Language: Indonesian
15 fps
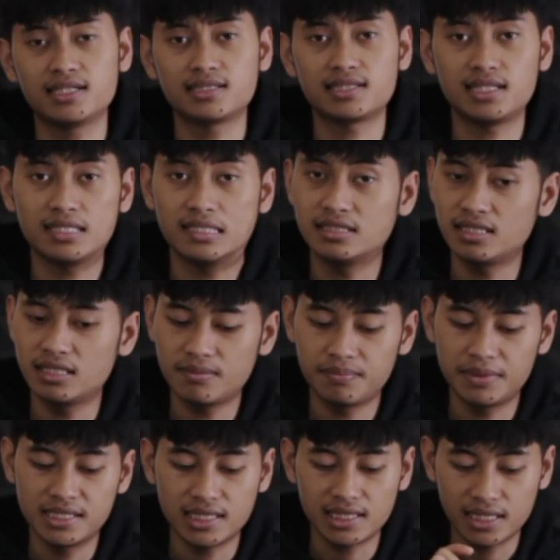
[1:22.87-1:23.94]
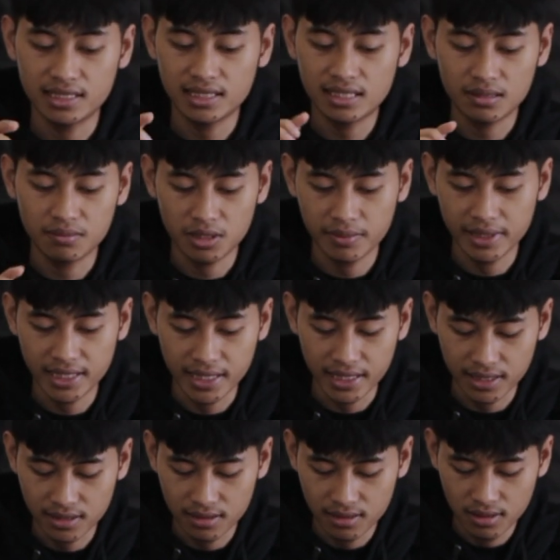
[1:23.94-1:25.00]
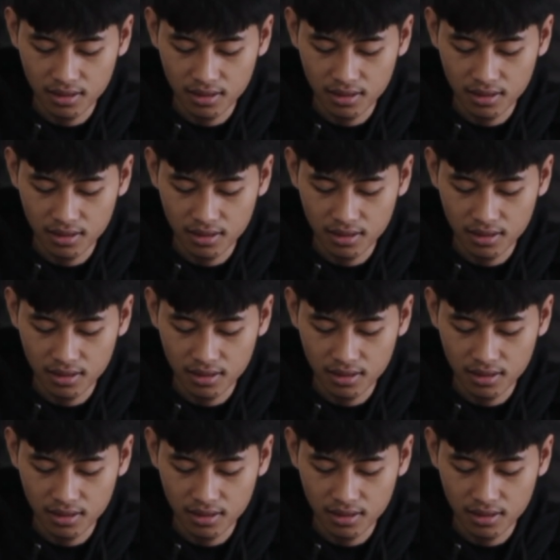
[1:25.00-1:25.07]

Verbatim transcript: Jika salah nanti pencariannya akan berbeda ya.